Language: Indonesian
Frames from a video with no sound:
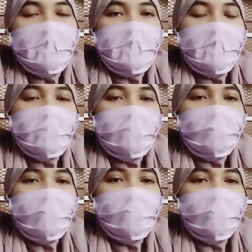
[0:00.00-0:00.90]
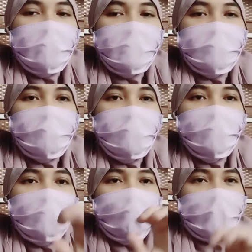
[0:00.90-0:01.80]
the Bakugan is a pure
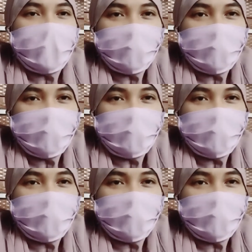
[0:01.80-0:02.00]
white,